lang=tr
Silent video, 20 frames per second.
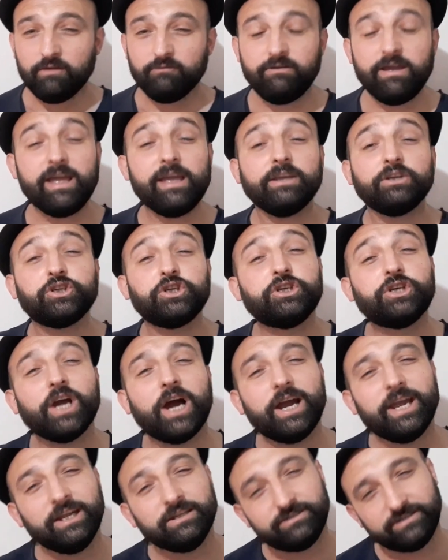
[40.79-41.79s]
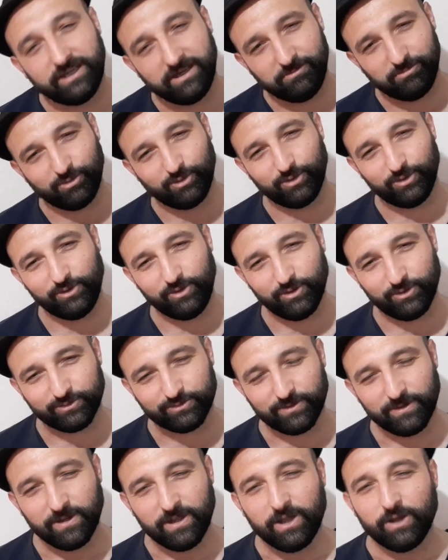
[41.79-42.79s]
Ve şikayette
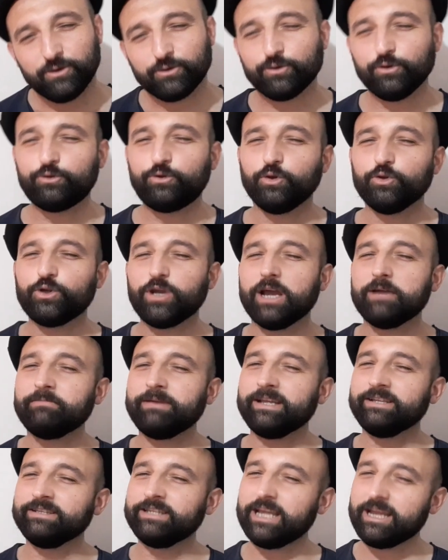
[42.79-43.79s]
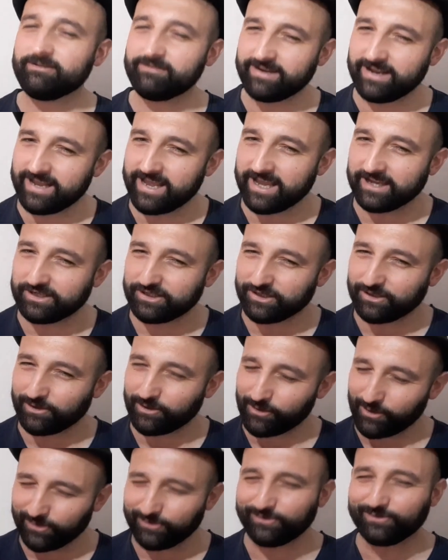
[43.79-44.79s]
bulunuyor. Rütük hemen devreye
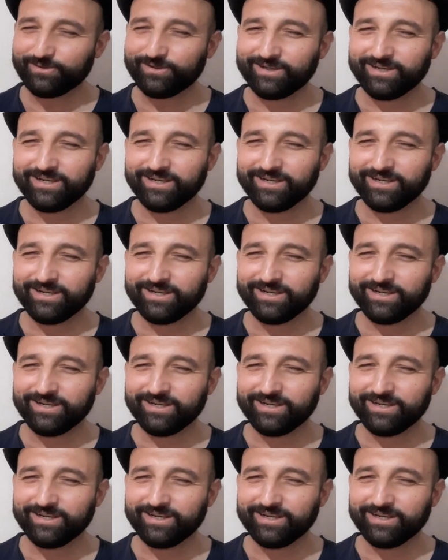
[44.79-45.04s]
giriyor.